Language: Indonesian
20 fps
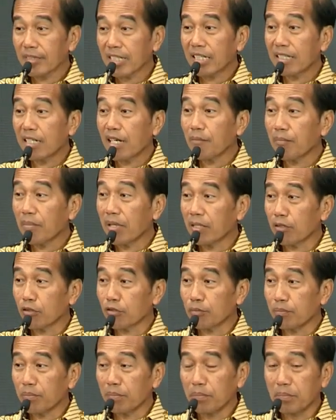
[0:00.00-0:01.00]
Kenapa harus
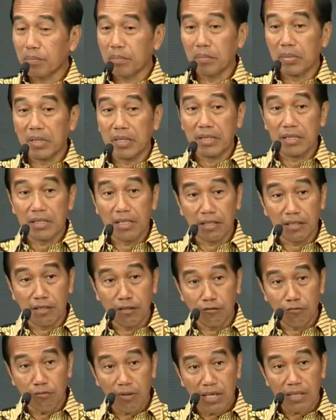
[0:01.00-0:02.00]
beli dari
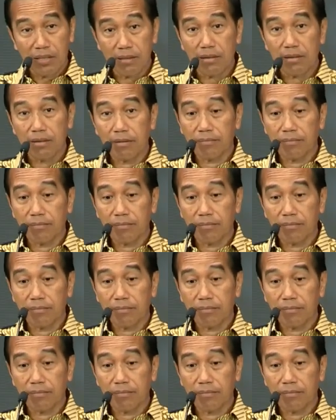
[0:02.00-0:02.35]
luar?